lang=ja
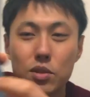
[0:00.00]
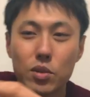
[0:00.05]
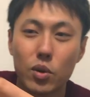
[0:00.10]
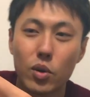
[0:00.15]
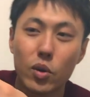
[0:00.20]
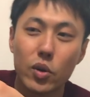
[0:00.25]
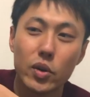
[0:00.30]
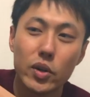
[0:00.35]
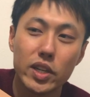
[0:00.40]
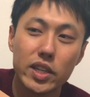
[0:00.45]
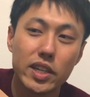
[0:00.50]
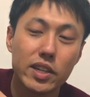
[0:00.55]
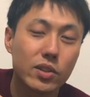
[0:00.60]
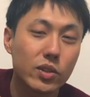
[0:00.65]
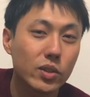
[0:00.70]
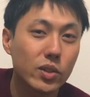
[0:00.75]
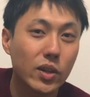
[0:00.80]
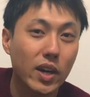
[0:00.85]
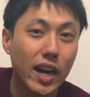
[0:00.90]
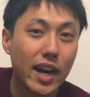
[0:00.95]
ドを入れる
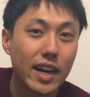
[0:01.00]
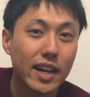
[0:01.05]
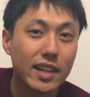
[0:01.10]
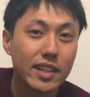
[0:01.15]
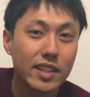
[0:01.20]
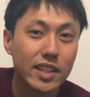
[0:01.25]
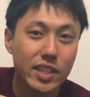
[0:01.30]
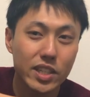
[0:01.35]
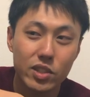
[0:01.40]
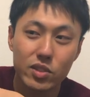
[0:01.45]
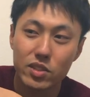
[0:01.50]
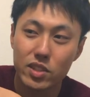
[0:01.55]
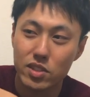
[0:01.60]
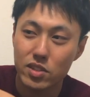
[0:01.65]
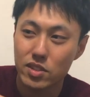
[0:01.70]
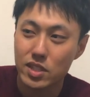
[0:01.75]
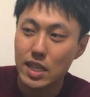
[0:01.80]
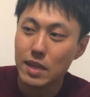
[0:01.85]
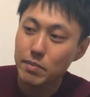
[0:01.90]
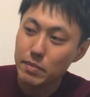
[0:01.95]
ことができるんで
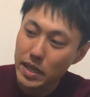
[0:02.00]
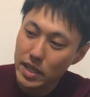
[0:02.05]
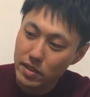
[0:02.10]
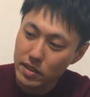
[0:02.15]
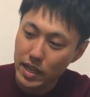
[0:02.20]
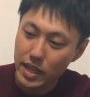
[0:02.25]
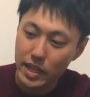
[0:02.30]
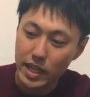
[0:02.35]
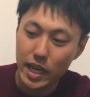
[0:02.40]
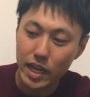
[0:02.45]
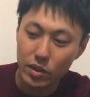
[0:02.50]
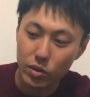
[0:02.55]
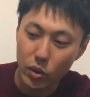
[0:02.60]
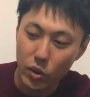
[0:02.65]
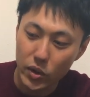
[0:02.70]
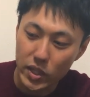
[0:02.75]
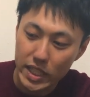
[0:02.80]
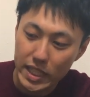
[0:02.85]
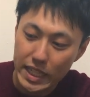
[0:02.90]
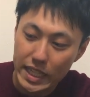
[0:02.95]
す3枚ぐらい
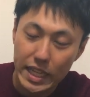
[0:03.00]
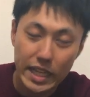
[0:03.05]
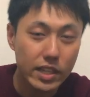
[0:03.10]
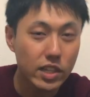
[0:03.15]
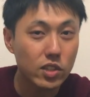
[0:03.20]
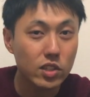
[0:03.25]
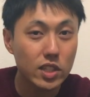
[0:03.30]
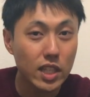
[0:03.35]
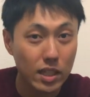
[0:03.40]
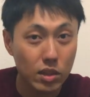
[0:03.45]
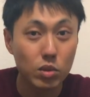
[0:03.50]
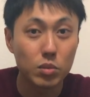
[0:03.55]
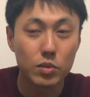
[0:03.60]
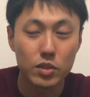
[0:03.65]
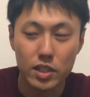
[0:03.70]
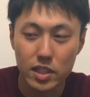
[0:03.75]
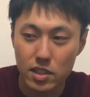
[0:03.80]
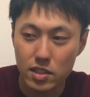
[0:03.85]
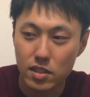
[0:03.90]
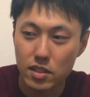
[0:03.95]
カード入れられるだと思
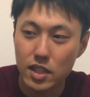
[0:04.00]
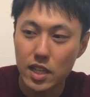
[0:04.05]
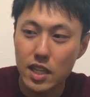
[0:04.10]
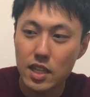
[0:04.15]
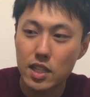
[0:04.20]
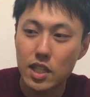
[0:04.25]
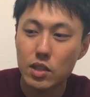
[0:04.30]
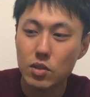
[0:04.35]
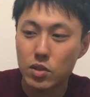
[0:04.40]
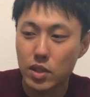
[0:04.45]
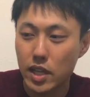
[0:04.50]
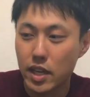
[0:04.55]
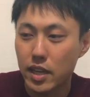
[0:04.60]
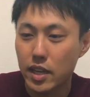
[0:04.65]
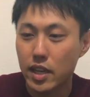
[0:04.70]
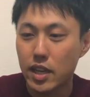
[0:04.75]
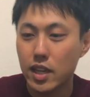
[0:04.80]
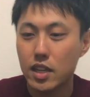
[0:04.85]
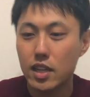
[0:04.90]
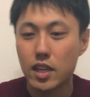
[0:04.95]
うんですなの
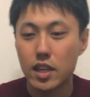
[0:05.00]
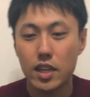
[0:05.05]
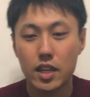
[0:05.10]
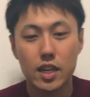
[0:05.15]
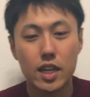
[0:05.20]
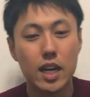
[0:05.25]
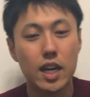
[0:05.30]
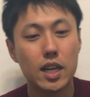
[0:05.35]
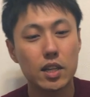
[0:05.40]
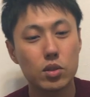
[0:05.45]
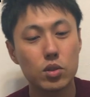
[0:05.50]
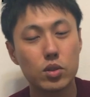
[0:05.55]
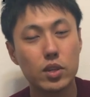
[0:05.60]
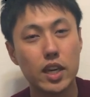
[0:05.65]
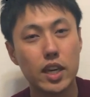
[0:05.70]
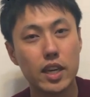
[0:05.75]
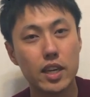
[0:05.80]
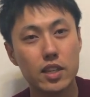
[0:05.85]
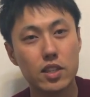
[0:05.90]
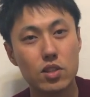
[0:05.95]
で、え
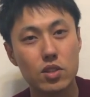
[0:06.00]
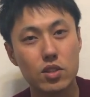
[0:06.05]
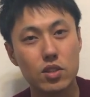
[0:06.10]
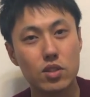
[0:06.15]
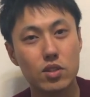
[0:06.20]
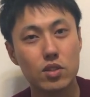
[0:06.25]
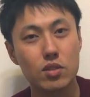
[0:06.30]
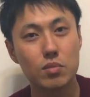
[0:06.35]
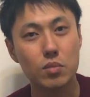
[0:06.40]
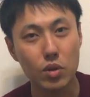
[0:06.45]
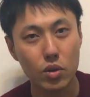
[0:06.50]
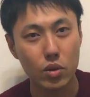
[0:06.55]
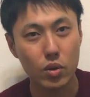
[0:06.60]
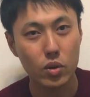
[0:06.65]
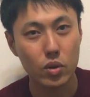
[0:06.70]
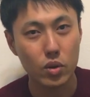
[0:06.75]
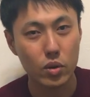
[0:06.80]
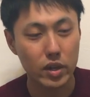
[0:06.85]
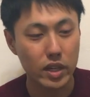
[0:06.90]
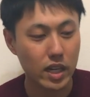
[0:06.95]
カードケース
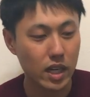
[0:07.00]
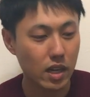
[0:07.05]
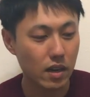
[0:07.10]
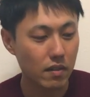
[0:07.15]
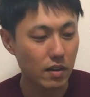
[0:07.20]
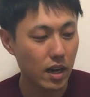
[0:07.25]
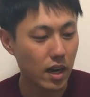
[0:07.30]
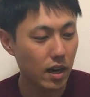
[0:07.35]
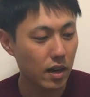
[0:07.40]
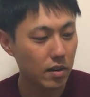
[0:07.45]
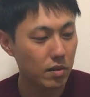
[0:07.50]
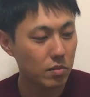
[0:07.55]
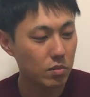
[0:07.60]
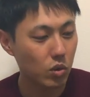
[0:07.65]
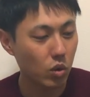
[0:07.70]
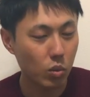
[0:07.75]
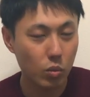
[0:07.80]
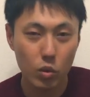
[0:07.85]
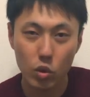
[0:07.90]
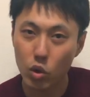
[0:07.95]
もこれからは
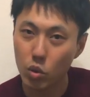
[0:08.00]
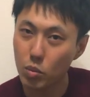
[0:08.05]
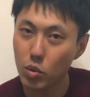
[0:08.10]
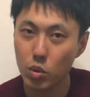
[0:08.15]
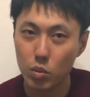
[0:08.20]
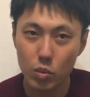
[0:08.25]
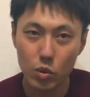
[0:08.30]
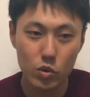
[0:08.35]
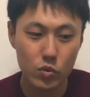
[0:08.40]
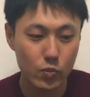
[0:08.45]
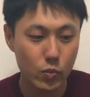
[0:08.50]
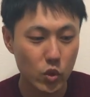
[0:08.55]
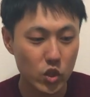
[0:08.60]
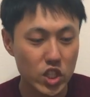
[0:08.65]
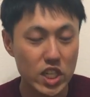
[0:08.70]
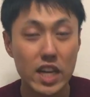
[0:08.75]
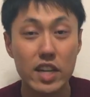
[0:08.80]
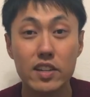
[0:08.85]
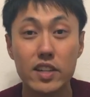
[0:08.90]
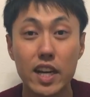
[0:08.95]
もうほぼ持
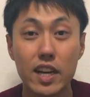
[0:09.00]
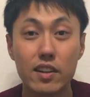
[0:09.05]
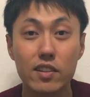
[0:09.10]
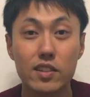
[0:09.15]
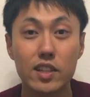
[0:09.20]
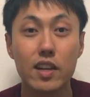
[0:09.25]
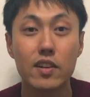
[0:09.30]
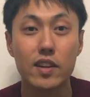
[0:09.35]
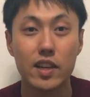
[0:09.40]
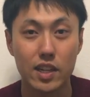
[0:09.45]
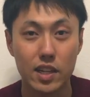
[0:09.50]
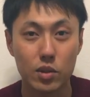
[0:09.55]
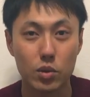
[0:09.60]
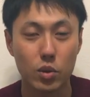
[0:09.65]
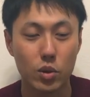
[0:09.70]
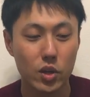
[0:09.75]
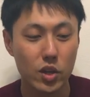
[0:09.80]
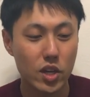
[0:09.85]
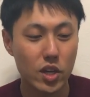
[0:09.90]
ち歩かなくなるかなと